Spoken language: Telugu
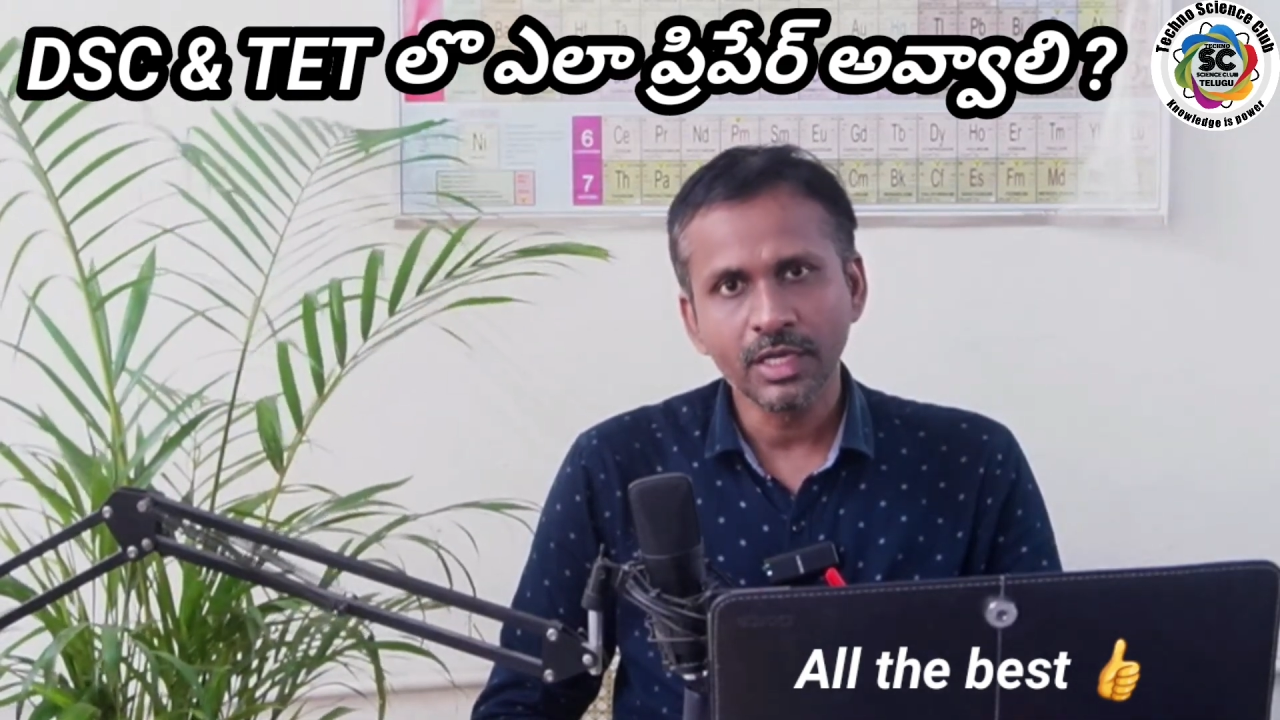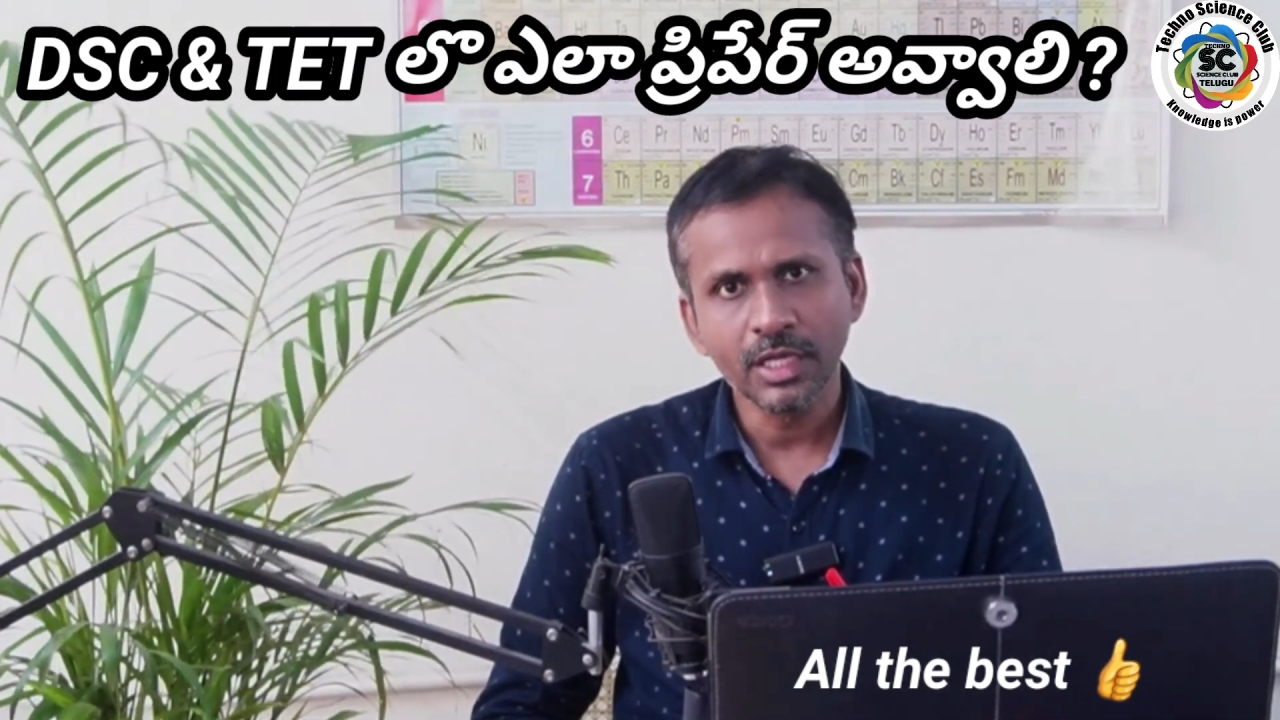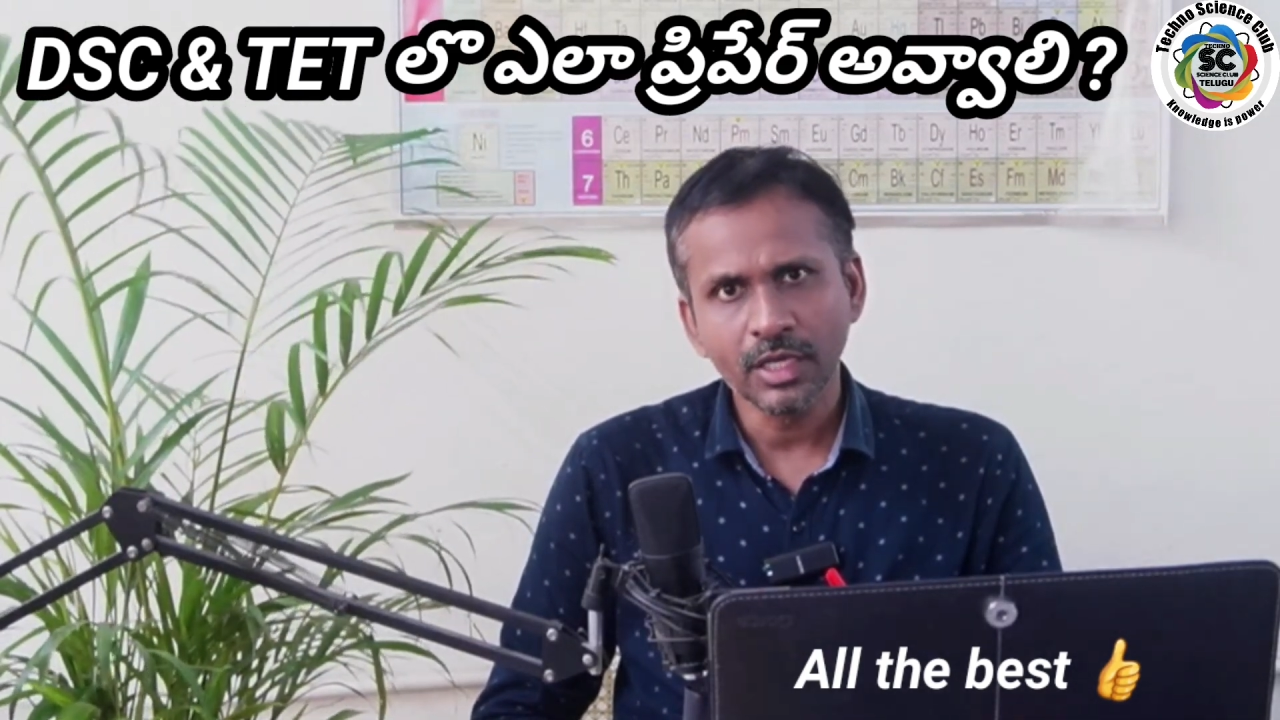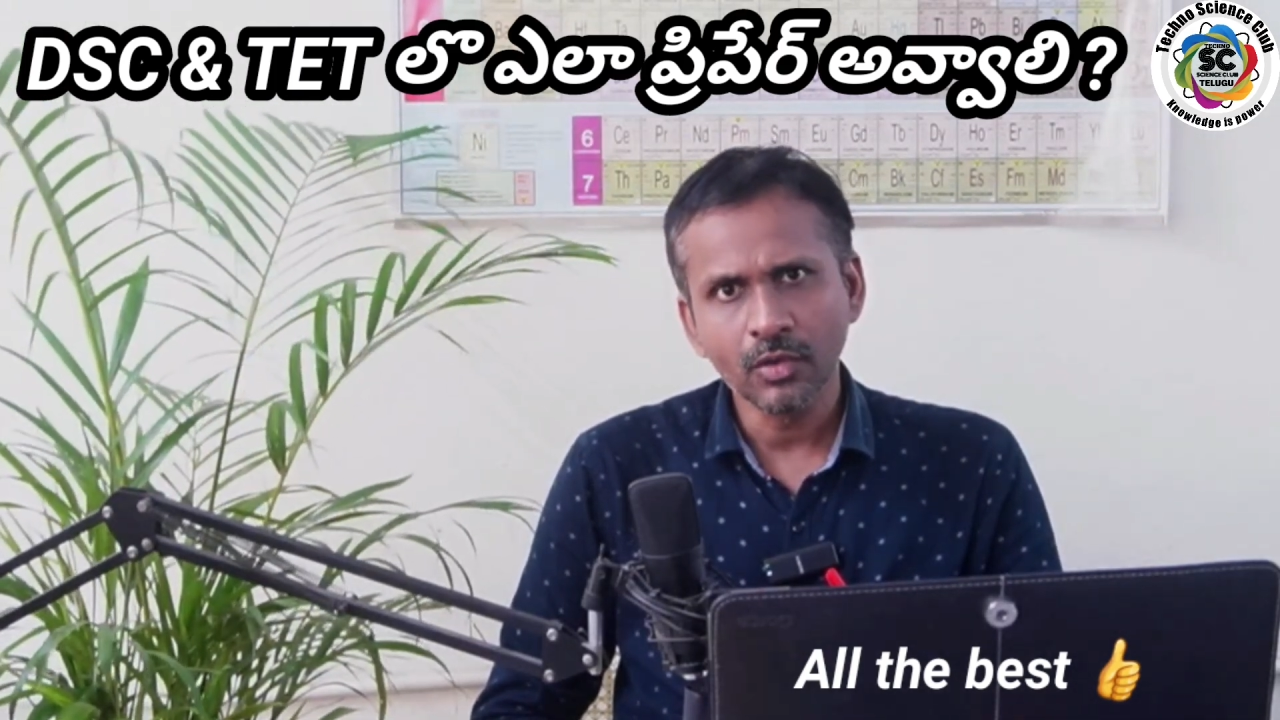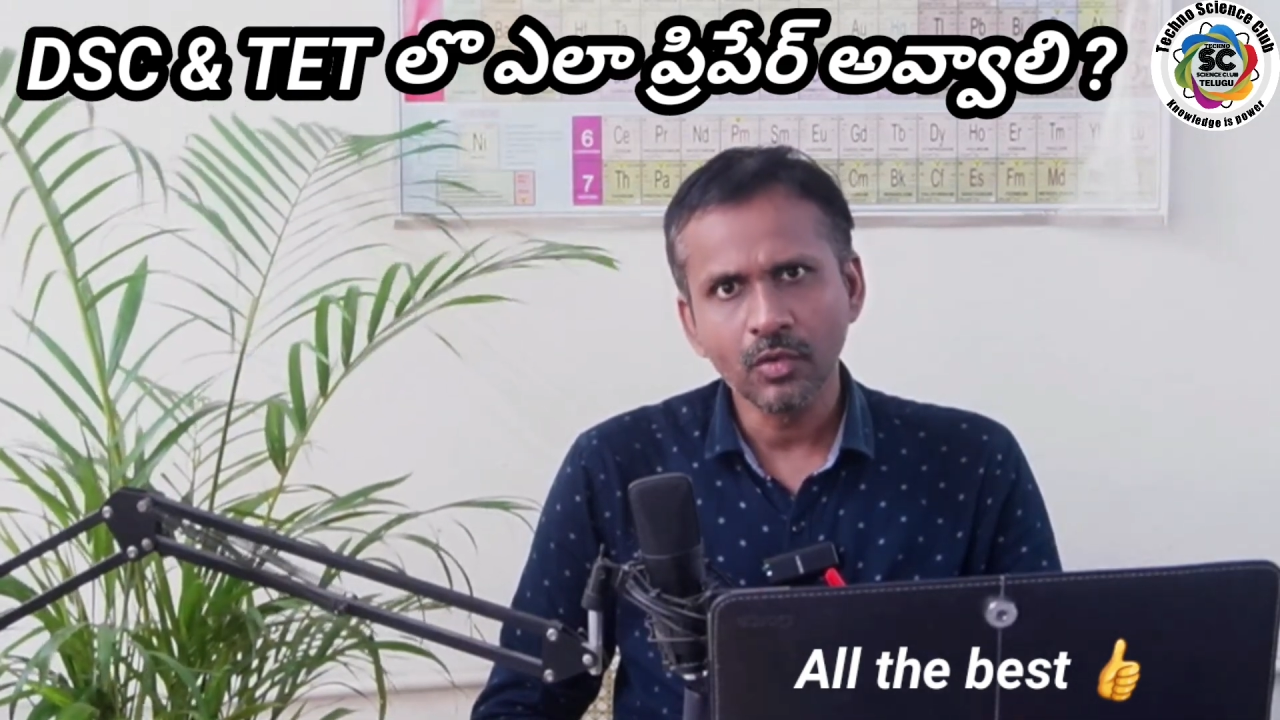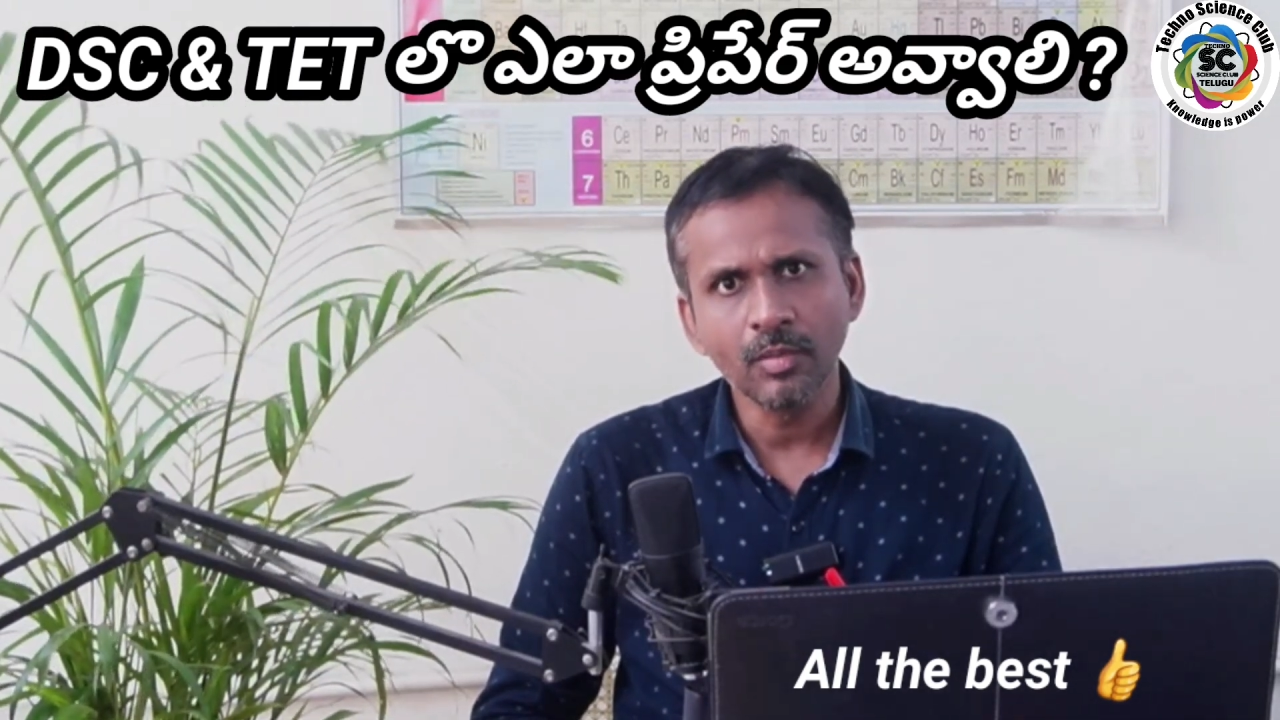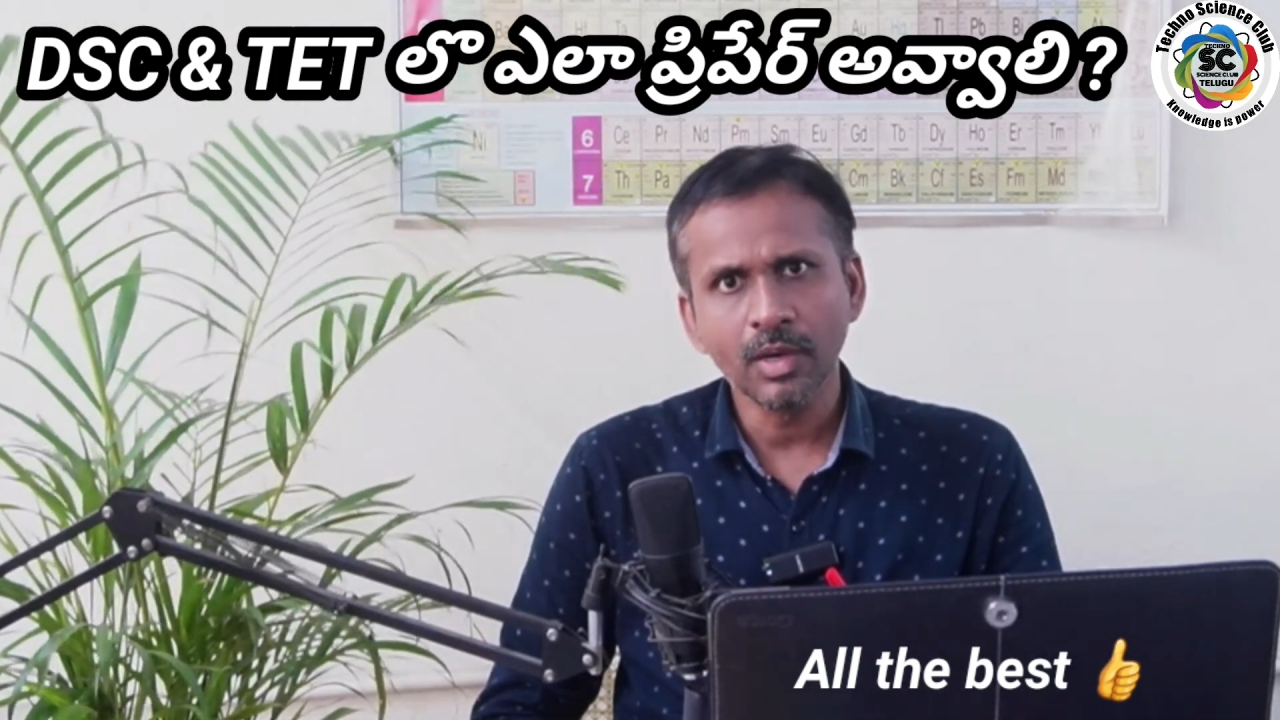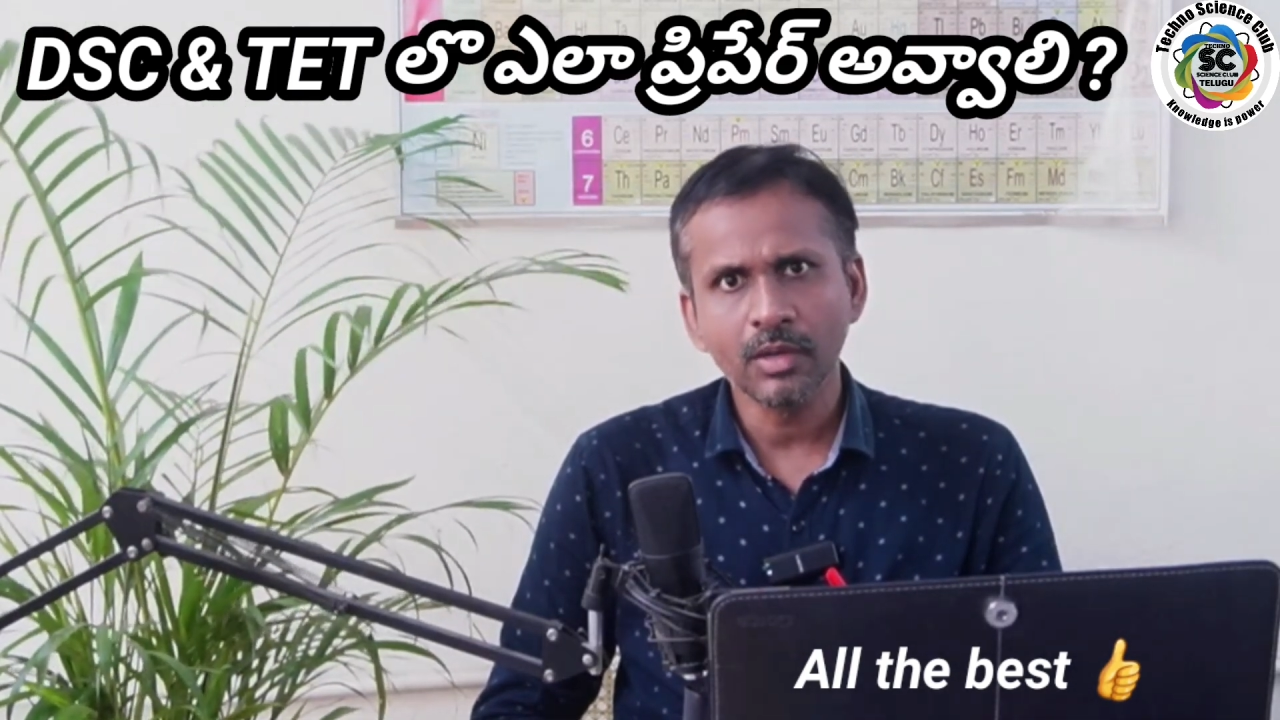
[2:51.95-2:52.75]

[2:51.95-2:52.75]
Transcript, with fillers: ఎన్ని ఎక్కువ